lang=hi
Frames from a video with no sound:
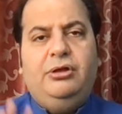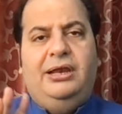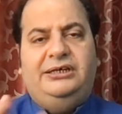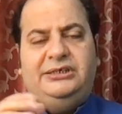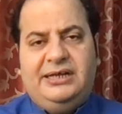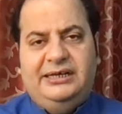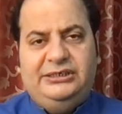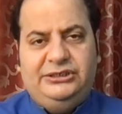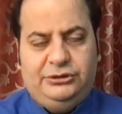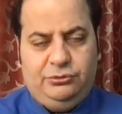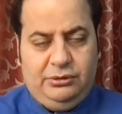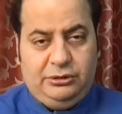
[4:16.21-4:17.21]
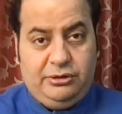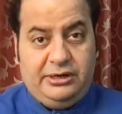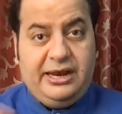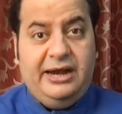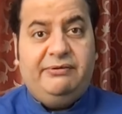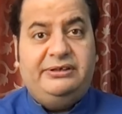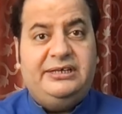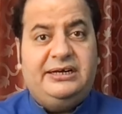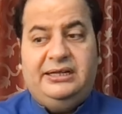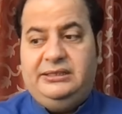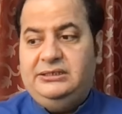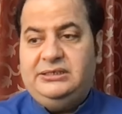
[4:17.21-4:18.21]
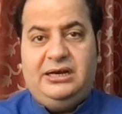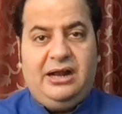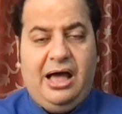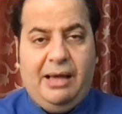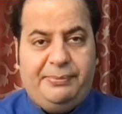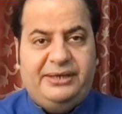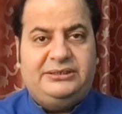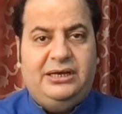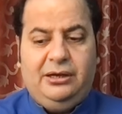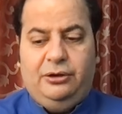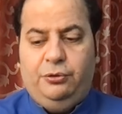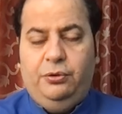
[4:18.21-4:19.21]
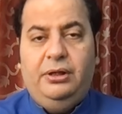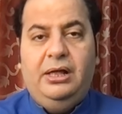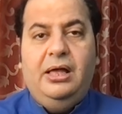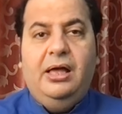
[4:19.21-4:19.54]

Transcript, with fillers: तो इलेक्शन कैसे जीतूंगा तो इनके एडवाइजर कहते हैं सर आप ऐसा करो